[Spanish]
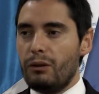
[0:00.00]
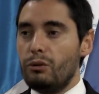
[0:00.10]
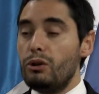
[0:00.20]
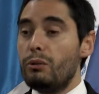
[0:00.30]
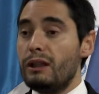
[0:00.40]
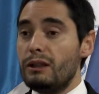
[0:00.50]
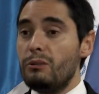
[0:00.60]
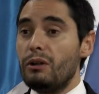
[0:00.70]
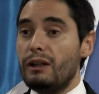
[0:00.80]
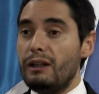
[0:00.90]
cuyo
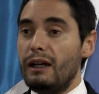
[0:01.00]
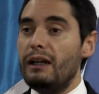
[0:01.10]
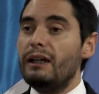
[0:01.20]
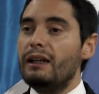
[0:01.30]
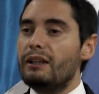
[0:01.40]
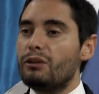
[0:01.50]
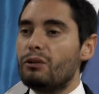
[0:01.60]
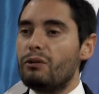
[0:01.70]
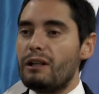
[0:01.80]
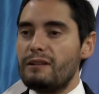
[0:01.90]
objetivo gira en
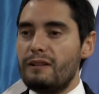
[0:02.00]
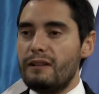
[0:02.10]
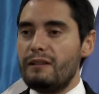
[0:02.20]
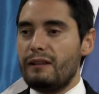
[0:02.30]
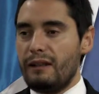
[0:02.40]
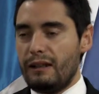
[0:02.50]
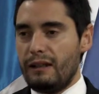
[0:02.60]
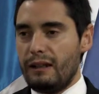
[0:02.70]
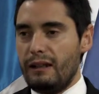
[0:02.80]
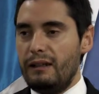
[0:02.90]
torno a la asistencia
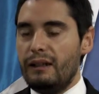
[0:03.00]
técnica,